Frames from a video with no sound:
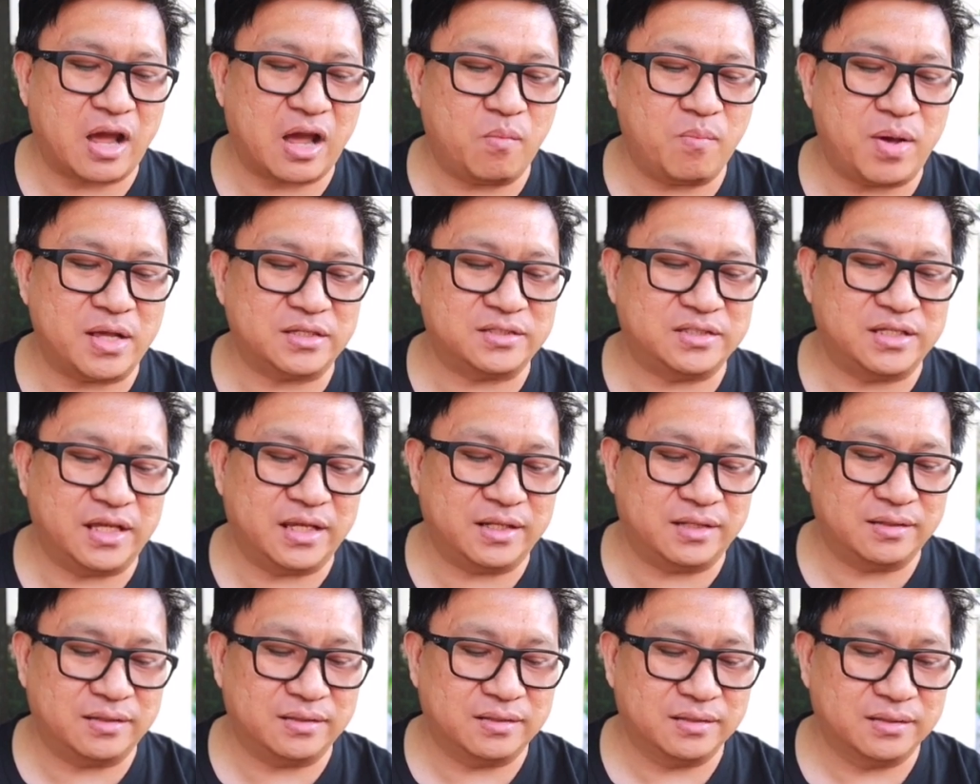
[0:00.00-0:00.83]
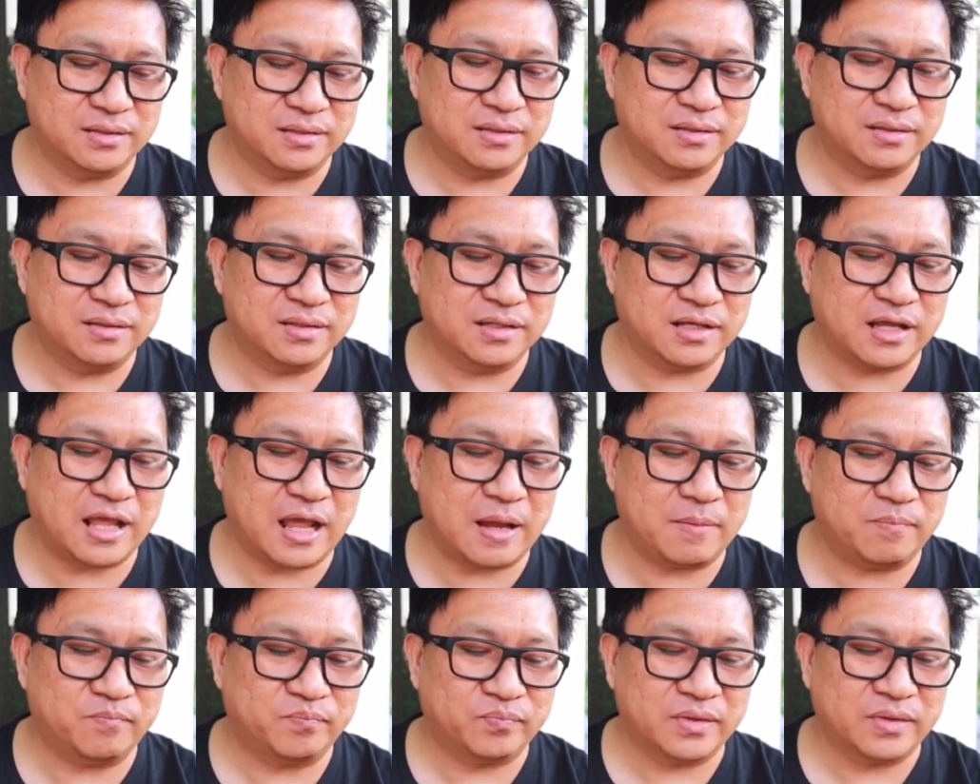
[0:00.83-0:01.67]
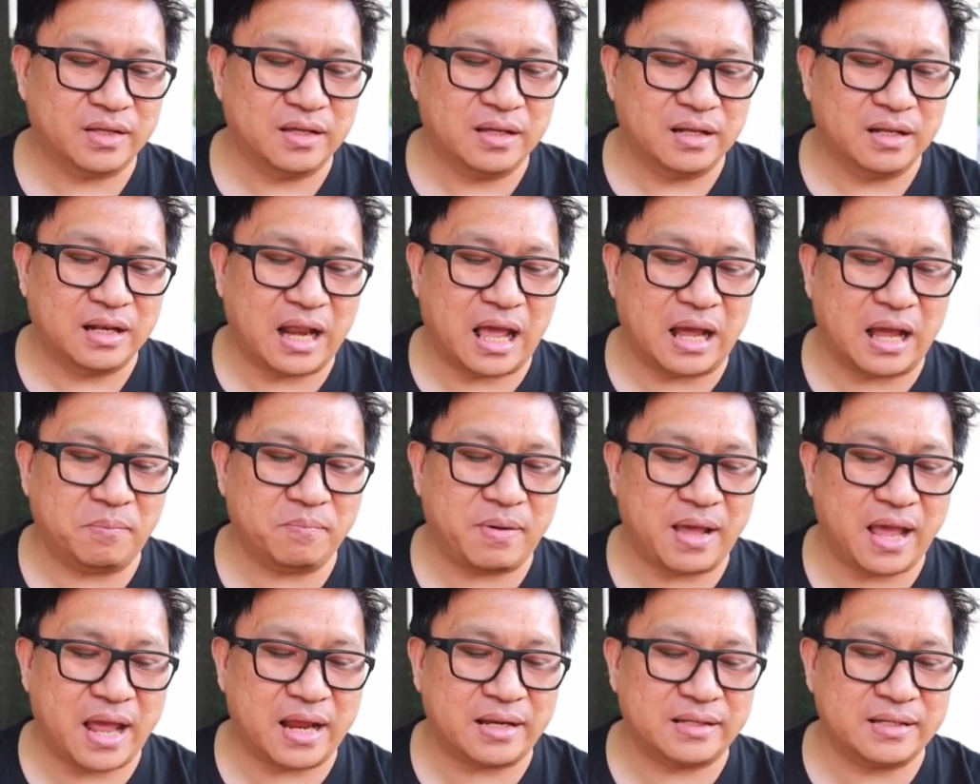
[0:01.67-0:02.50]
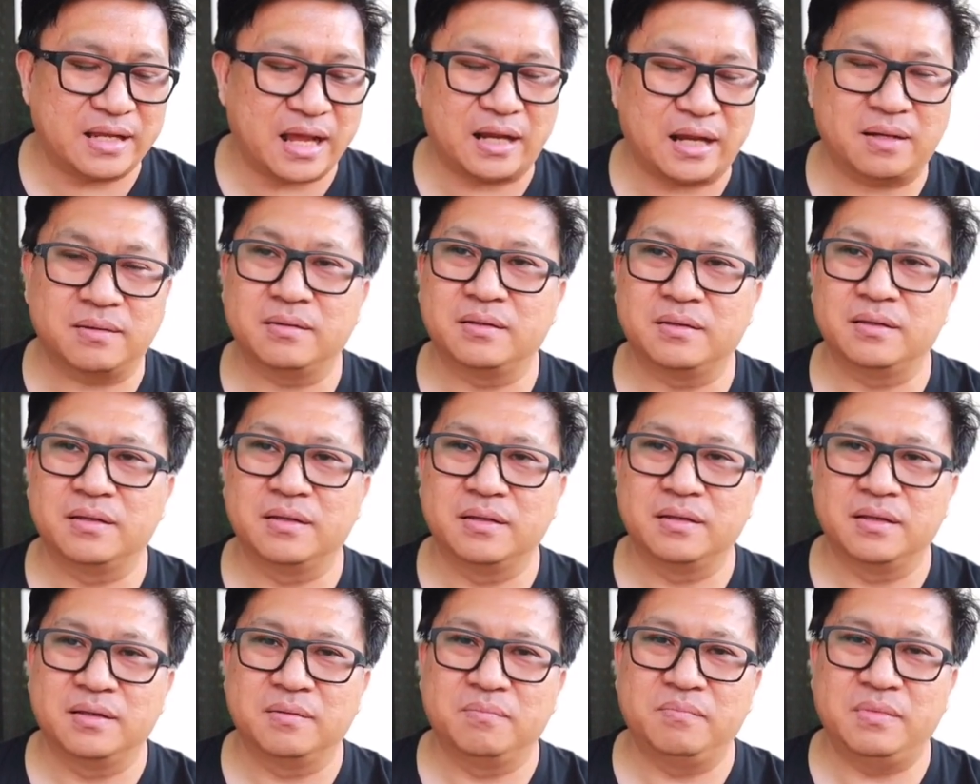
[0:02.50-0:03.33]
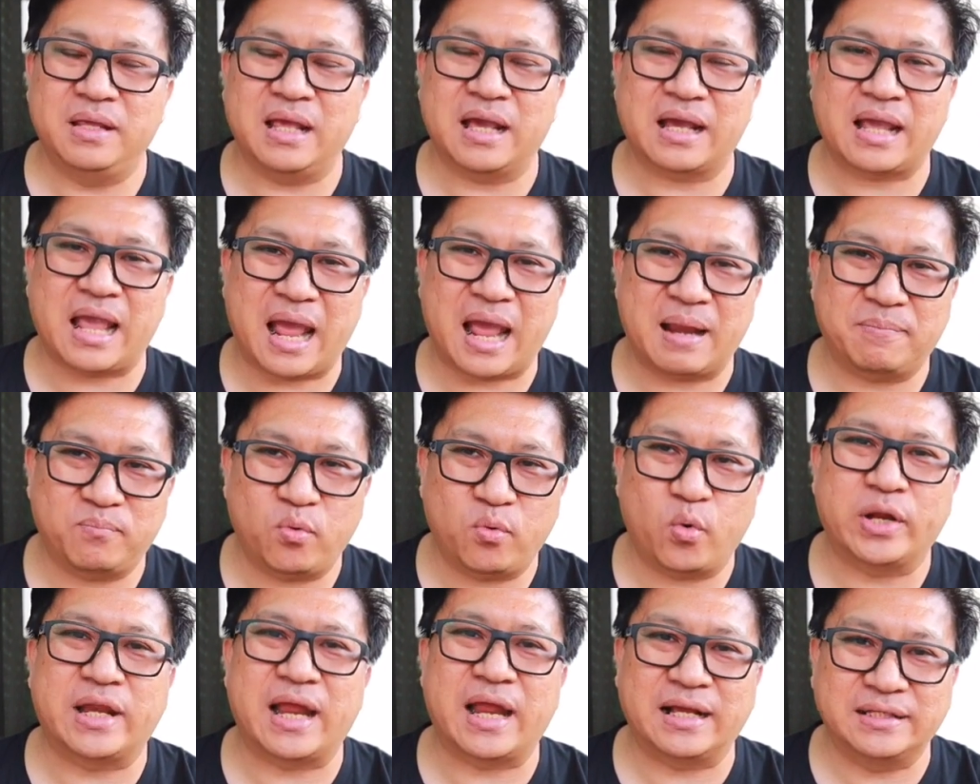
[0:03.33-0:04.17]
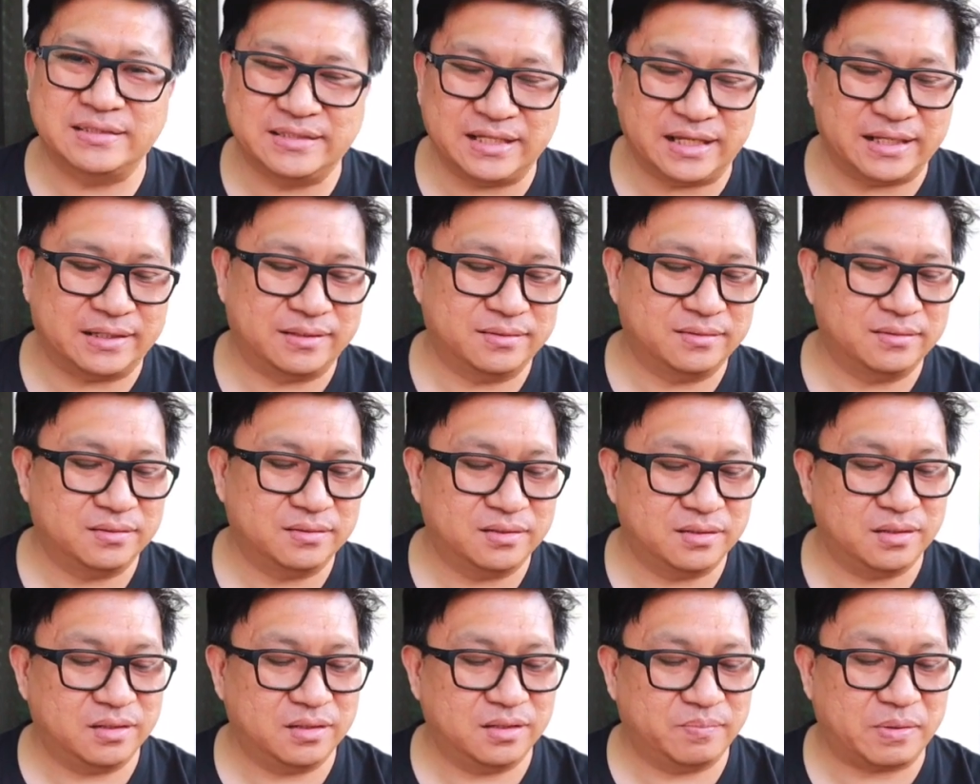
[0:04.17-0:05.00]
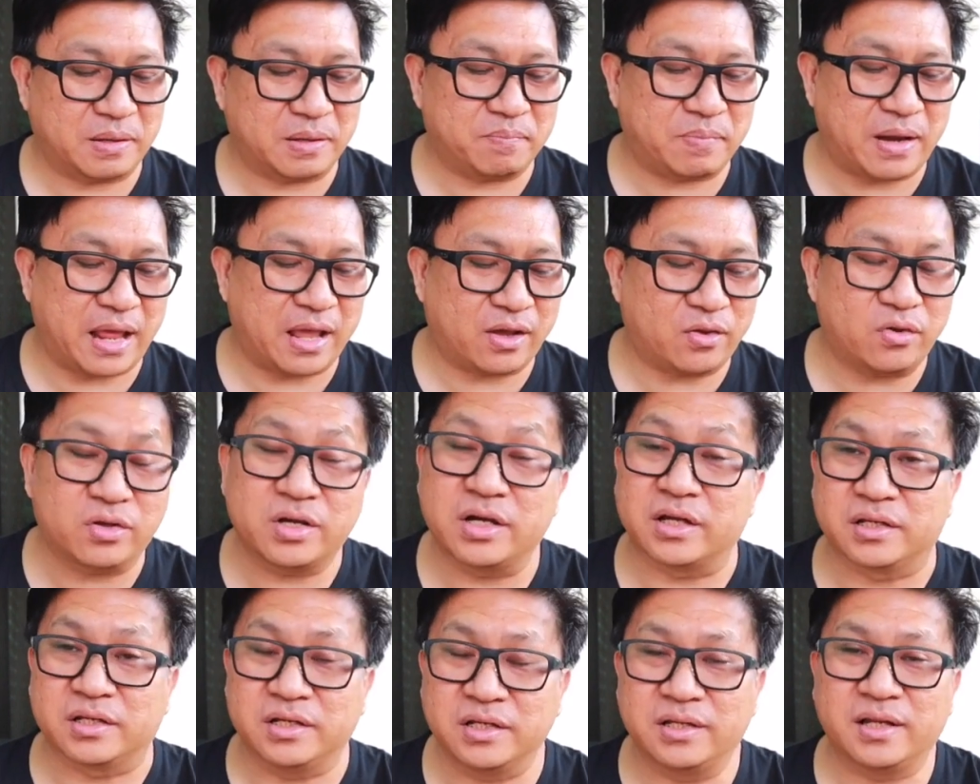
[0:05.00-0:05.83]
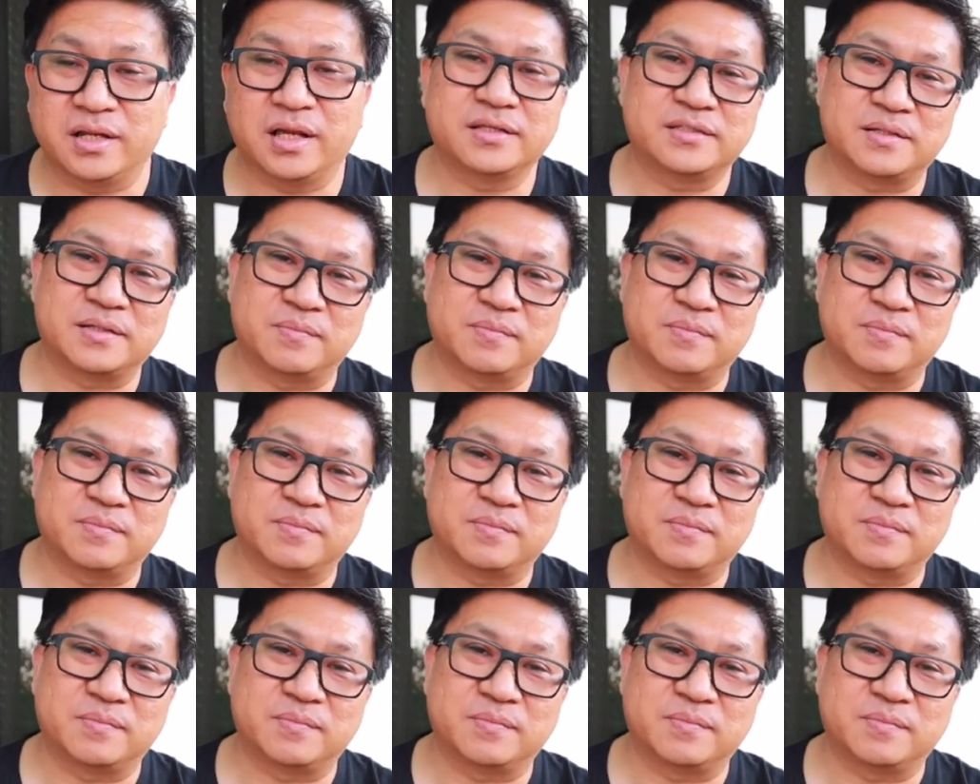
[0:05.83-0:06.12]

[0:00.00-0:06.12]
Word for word: เข้ามัสยิดนะครับหลังแพทย์ยันมีอาการป่วยทางจิตเออแปลกๆก็เกิดขึ้นนะ